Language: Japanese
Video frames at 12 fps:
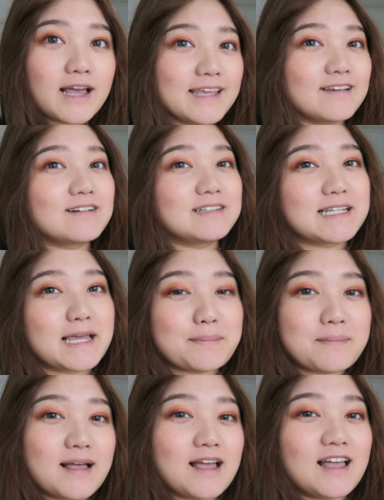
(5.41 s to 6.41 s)
おはようござ
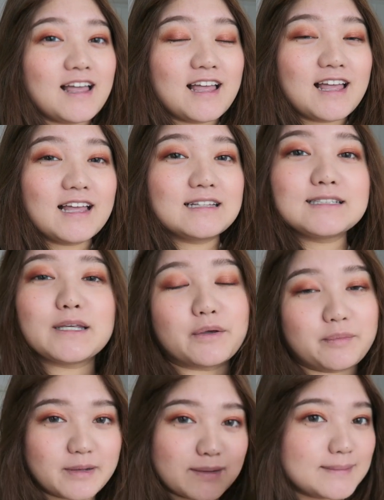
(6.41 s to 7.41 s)
います
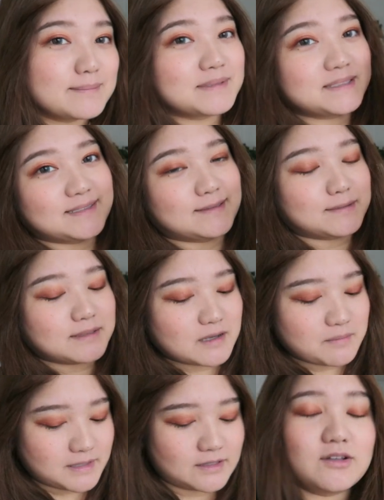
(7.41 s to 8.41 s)
今日ビログマス4
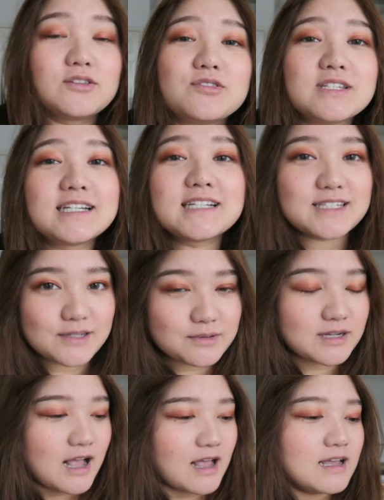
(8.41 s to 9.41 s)
日目の12月
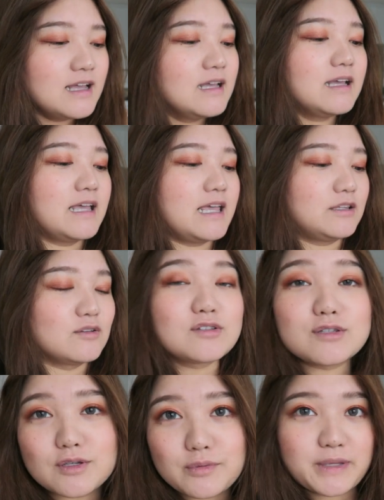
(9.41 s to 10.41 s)
4日えっ、ー、と
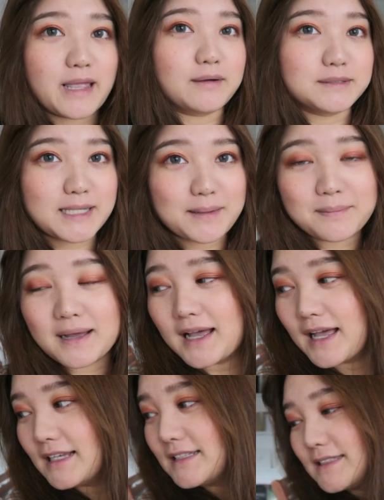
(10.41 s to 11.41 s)
水曜日でございま